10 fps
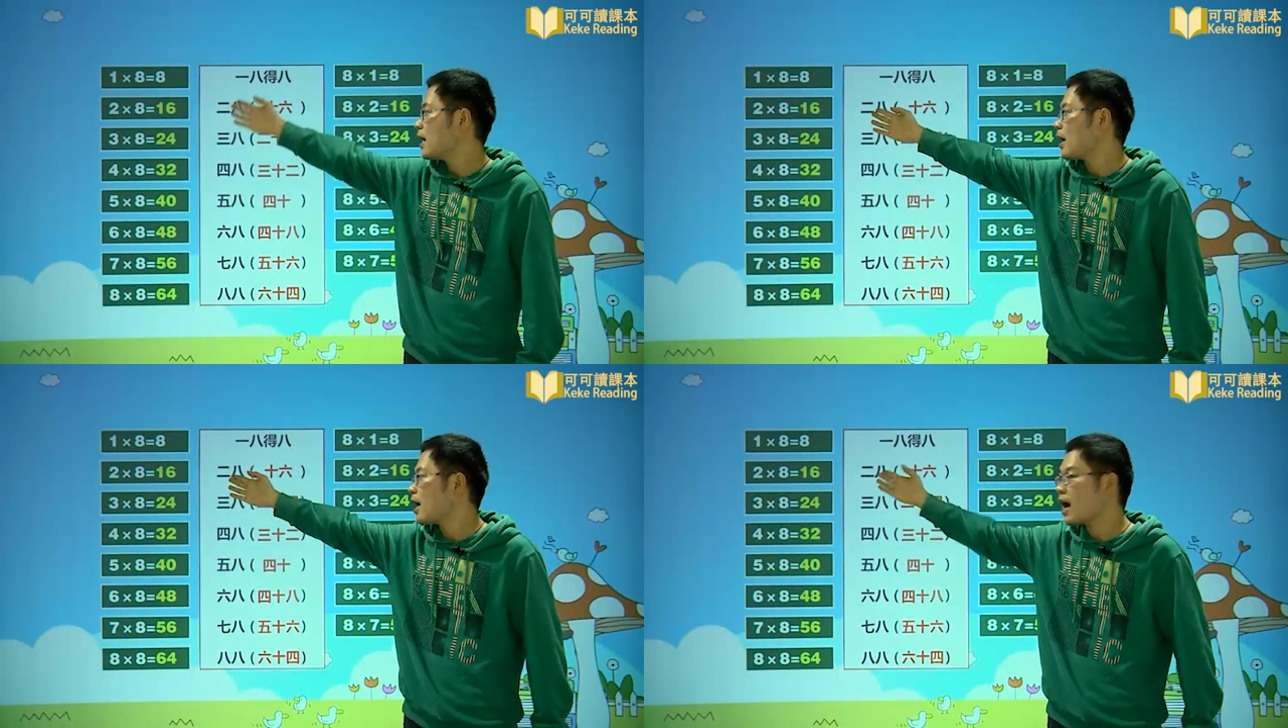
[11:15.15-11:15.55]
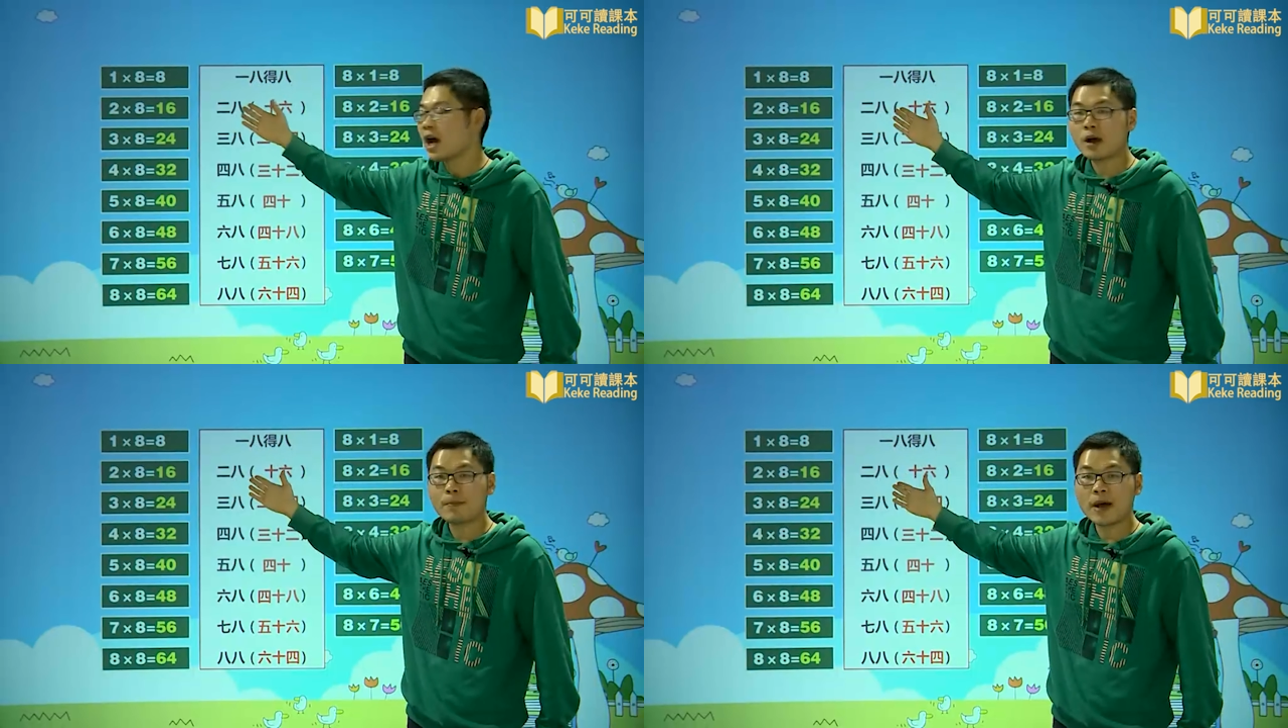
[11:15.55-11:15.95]

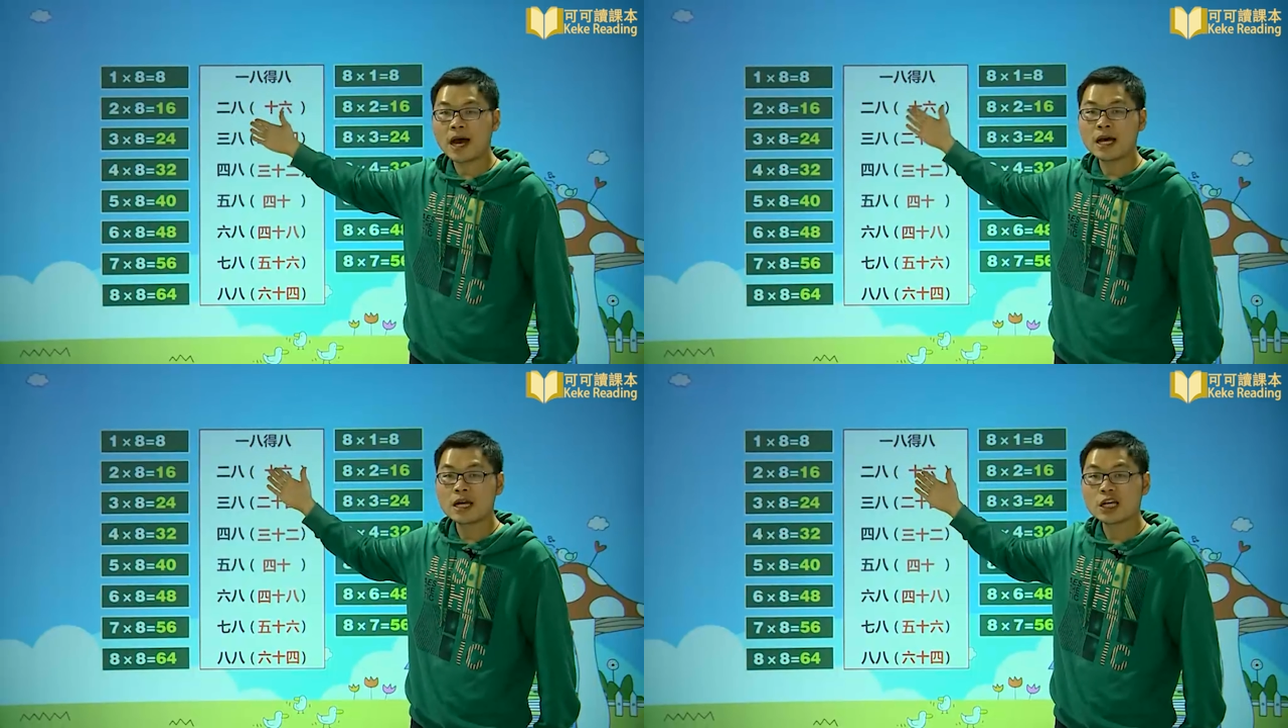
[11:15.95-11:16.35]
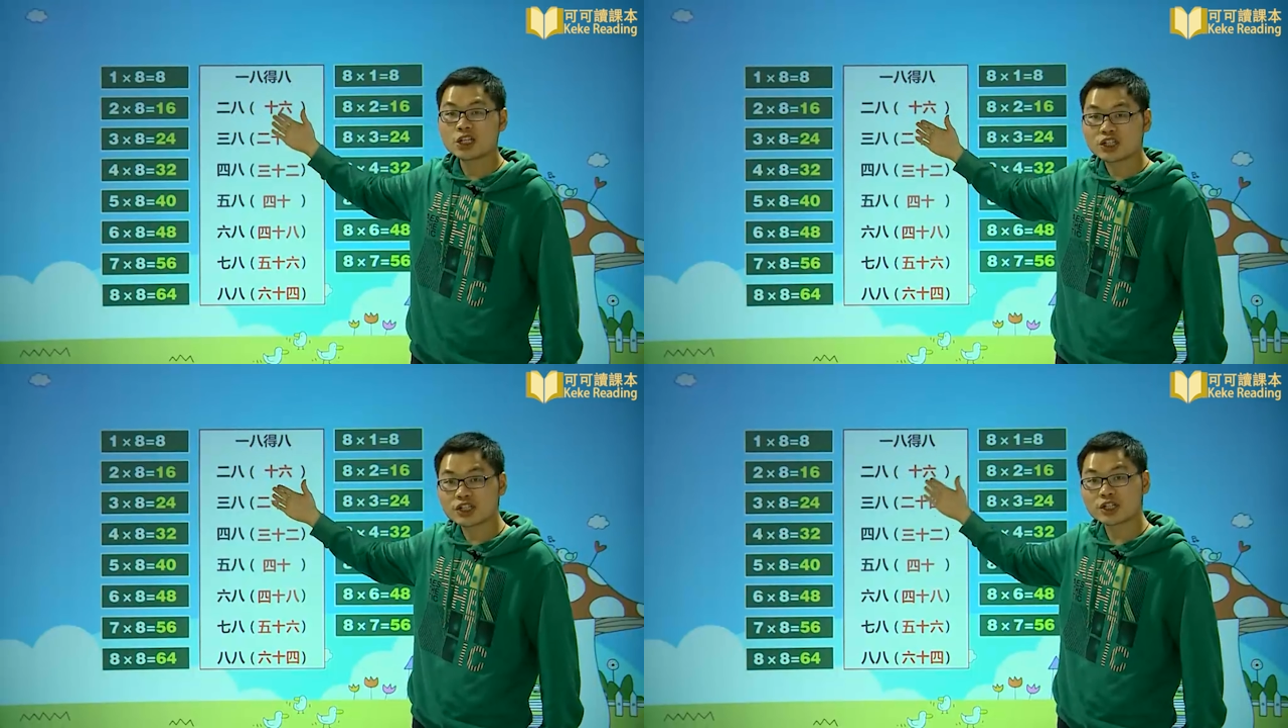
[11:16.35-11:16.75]
二八
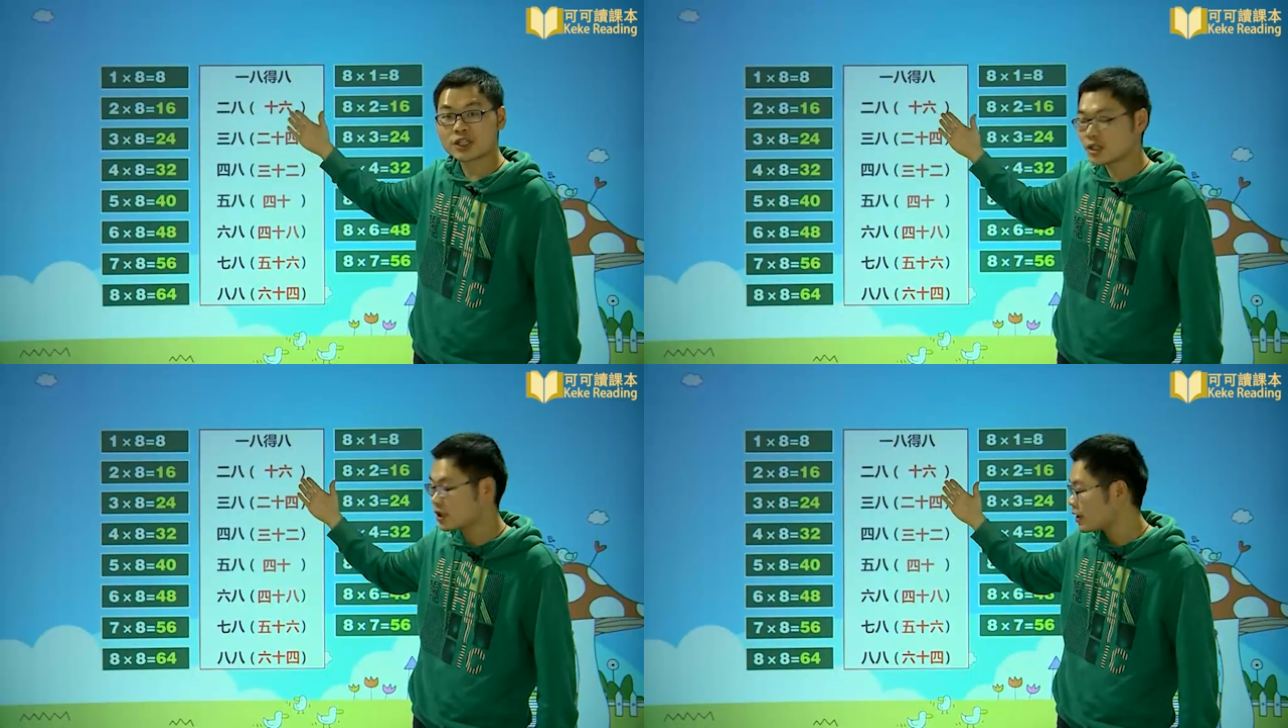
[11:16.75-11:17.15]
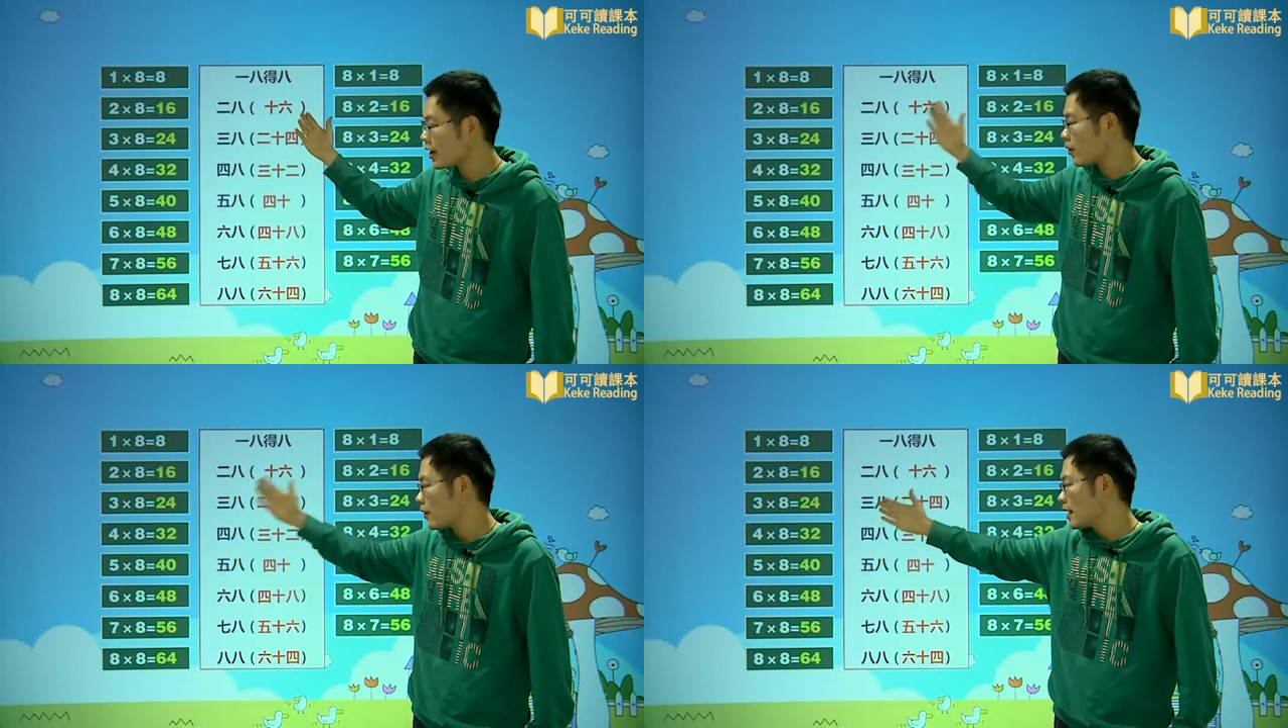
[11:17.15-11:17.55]
十
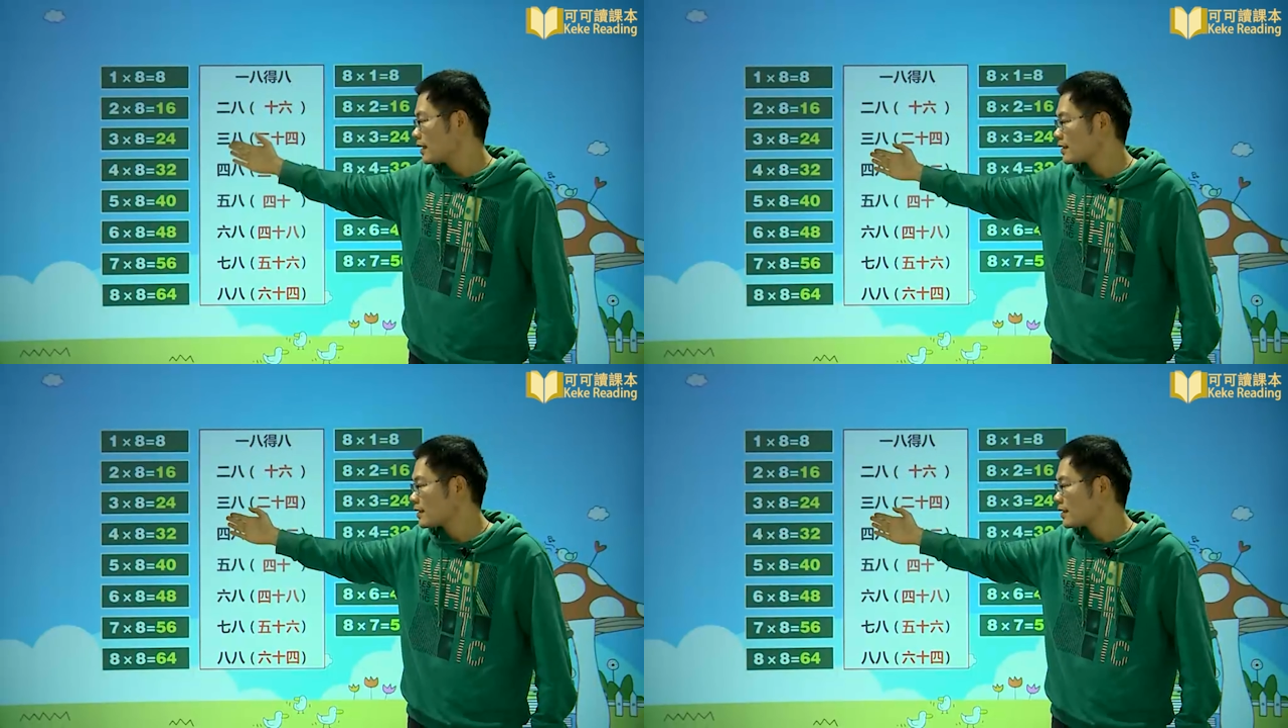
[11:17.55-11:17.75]
六，